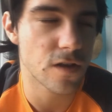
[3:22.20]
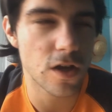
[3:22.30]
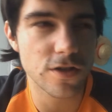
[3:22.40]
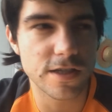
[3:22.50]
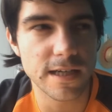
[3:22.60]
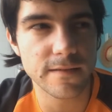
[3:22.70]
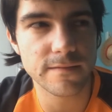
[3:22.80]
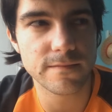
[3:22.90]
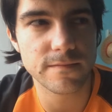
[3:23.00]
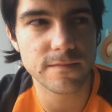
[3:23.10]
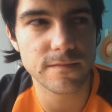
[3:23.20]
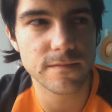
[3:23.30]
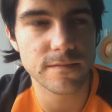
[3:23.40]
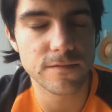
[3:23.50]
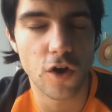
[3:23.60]
No lo sé.
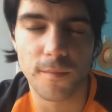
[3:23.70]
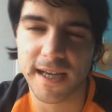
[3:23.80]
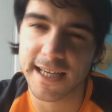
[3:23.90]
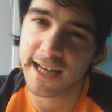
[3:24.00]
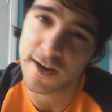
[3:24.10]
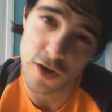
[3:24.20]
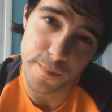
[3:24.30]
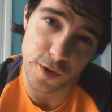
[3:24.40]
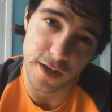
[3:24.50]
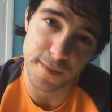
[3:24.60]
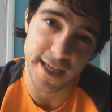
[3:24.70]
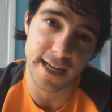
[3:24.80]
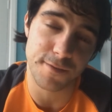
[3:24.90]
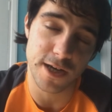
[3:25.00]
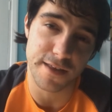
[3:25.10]
No, mañana no, porque
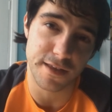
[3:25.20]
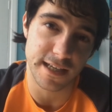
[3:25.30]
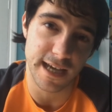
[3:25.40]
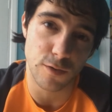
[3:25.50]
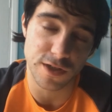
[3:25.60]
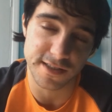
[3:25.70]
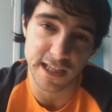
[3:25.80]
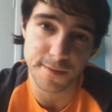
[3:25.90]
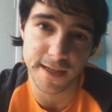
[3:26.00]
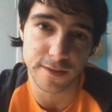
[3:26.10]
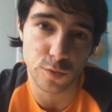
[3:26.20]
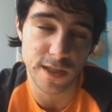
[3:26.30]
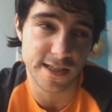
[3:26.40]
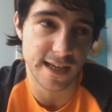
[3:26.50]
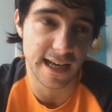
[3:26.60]
mañana voy a hacer ya un stream en
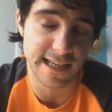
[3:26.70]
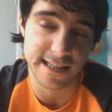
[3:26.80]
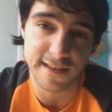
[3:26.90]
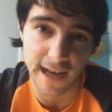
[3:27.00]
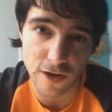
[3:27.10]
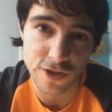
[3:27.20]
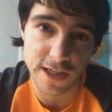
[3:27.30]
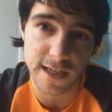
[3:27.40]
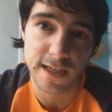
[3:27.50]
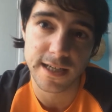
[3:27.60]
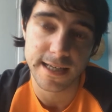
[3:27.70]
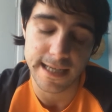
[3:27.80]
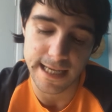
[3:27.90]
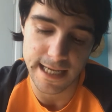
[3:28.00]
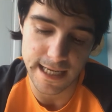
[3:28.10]
Twitch a las 10 de la noche.
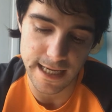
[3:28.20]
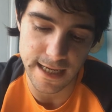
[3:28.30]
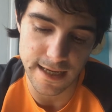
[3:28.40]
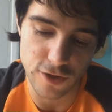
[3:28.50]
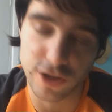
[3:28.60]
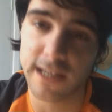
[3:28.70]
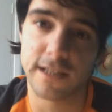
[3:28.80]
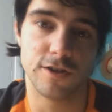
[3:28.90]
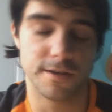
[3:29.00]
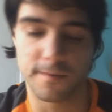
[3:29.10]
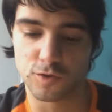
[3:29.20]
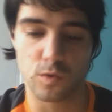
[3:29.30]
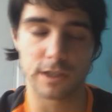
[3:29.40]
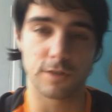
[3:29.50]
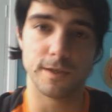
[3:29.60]
Y... Hostia, tío,
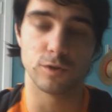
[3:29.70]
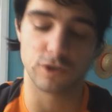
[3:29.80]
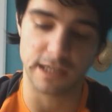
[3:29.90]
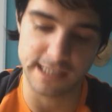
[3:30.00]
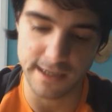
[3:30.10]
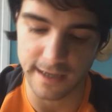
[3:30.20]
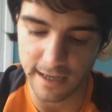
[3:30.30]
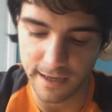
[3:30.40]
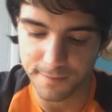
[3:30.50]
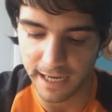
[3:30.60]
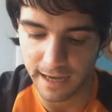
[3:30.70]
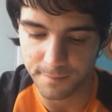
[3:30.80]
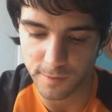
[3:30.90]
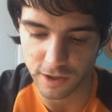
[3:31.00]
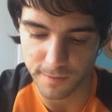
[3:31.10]
llevamos 4 minutos casi. Eh, venga,
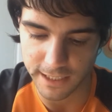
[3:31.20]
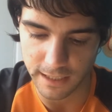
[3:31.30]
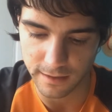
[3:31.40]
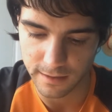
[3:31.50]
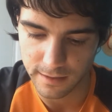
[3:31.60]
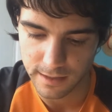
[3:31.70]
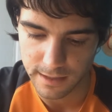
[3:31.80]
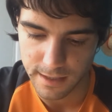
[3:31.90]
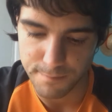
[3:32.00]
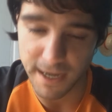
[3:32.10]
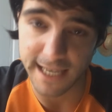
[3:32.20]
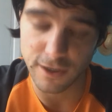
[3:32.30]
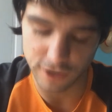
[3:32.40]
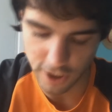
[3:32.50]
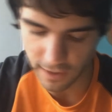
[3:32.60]
vamos a combatir.
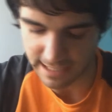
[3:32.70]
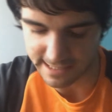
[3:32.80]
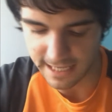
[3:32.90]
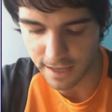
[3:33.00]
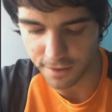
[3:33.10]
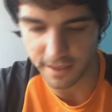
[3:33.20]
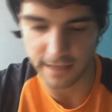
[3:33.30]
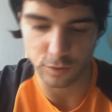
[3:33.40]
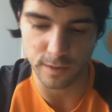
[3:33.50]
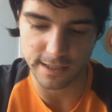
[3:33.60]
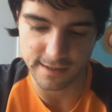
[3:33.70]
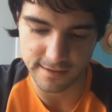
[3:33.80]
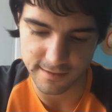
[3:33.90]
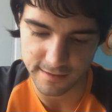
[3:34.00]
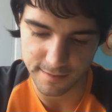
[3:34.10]
Mañana os quiero a las 10 en
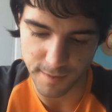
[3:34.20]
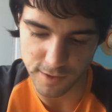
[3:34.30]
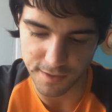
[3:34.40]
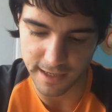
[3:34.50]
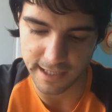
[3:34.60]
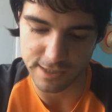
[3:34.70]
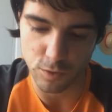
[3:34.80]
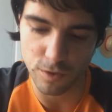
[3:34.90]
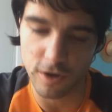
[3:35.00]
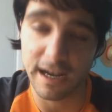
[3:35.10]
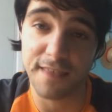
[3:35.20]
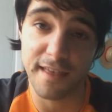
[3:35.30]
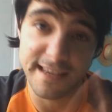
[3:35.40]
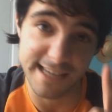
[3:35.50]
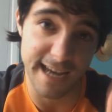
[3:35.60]
Twitch. Vamos a hacer escudo,
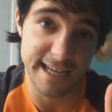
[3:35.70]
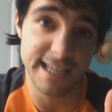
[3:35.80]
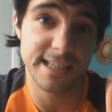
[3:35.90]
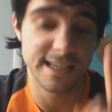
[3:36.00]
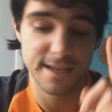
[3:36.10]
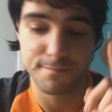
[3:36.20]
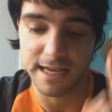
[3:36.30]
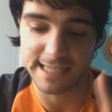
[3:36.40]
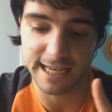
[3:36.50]
caza de Sainis va a